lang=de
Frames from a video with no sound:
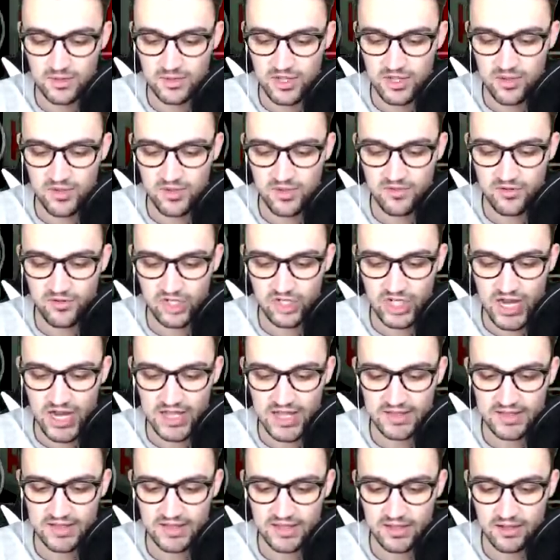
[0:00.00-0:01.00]
Aber ich komme ich vor
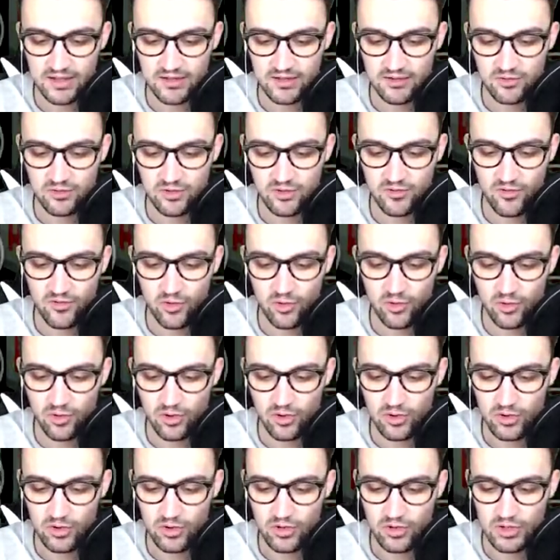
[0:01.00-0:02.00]
Schaden her. Nur wo?
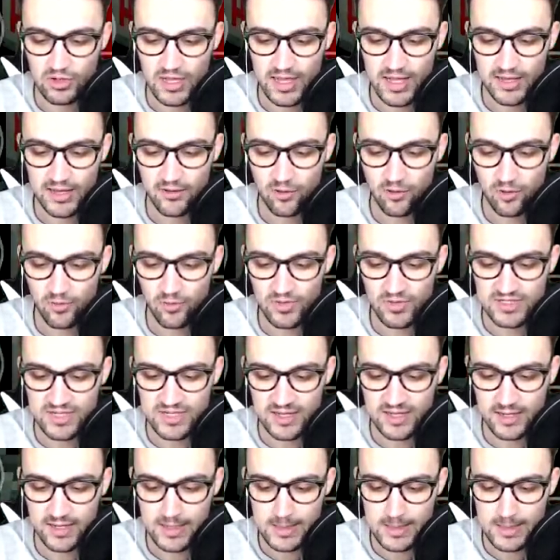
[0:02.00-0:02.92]
Ah, da oben ist